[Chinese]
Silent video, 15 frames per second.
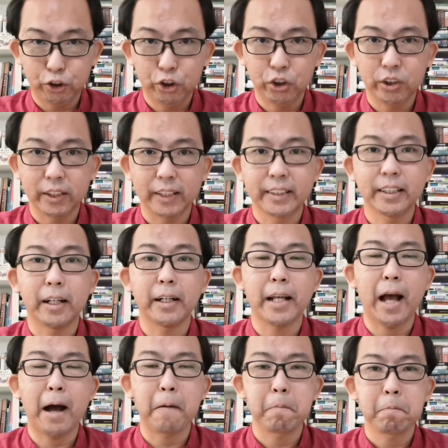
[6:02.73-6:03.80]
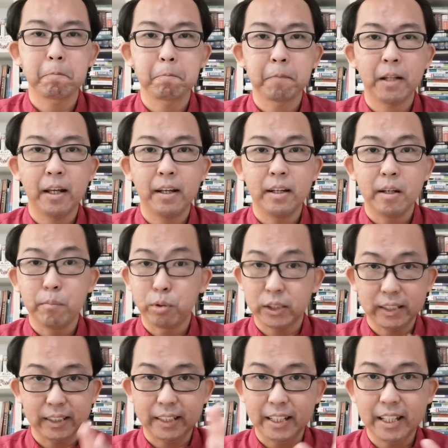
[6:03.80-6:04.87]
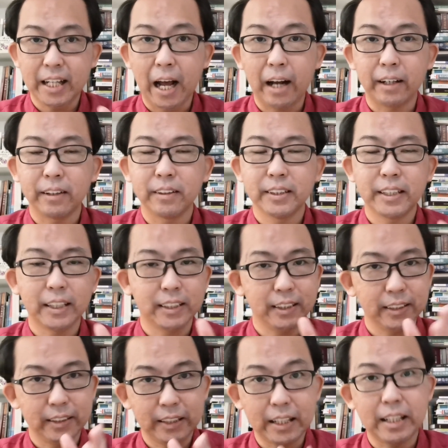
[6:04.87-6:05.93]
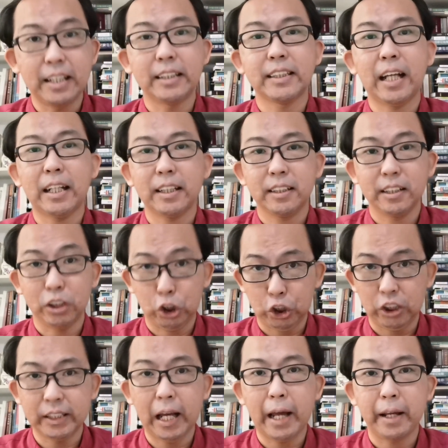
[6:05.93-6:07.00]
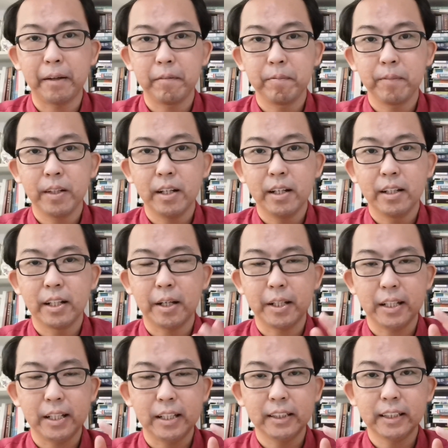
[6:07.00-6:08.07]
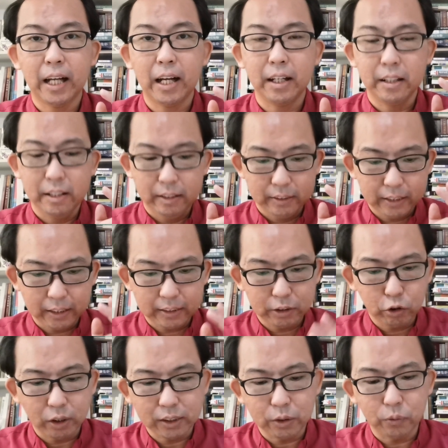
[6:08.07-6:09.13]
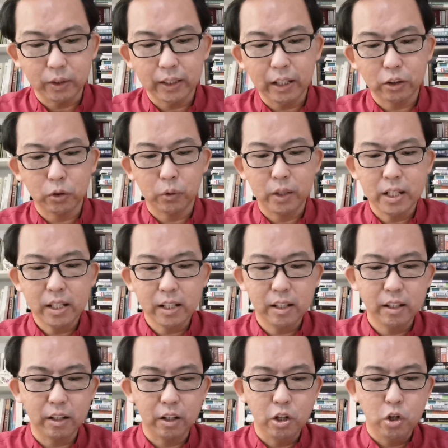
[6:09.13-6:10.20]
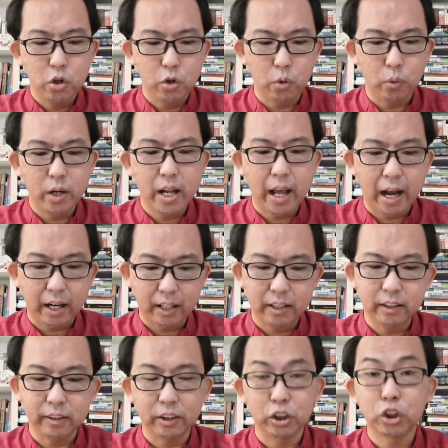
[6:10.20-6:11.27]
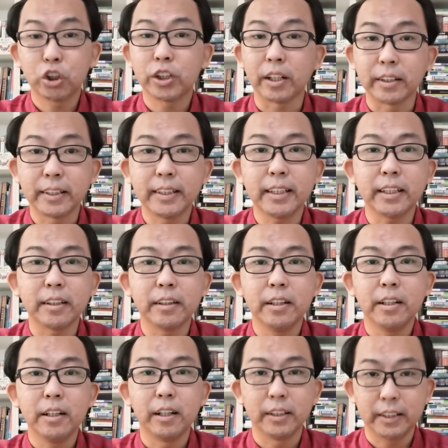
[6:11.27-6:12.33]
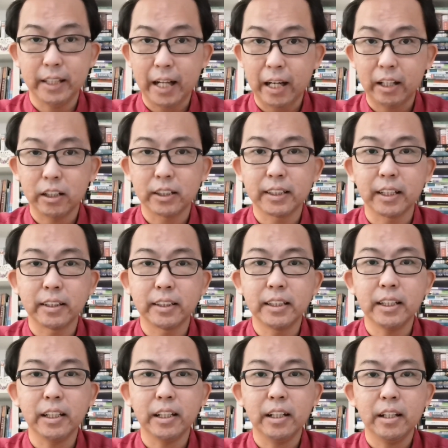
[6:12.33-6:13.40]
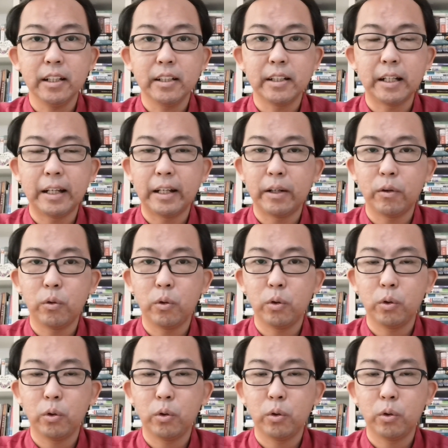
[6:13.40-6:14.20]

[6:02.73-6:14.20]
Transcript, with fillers: 侍的生涯，不是伊利亚了，现在是伊丽莎的时代。那伊丽莎在这段经文当中，立刻有两个的神迹，而这两个神迹也，